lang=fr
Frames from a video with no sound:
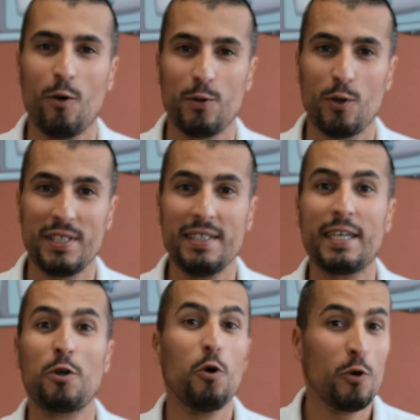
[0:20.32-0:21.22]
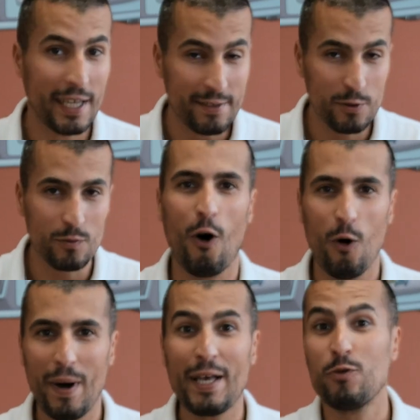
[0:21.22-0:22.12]
On a aussi des colocations
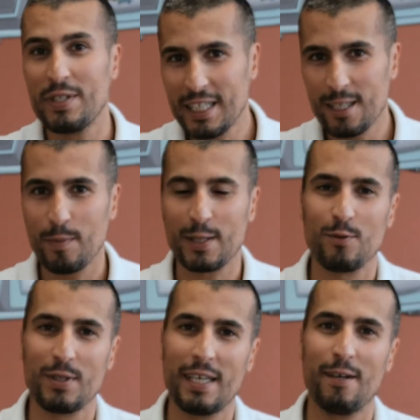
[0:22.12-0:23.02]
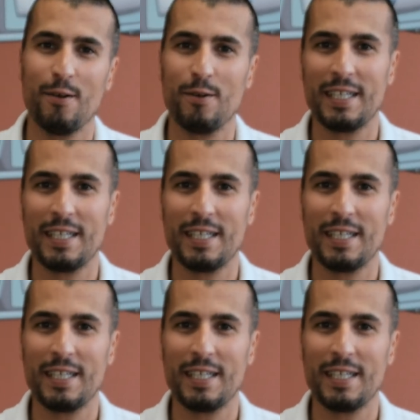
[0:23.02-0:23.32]
en bail unique parce qu'on est euh,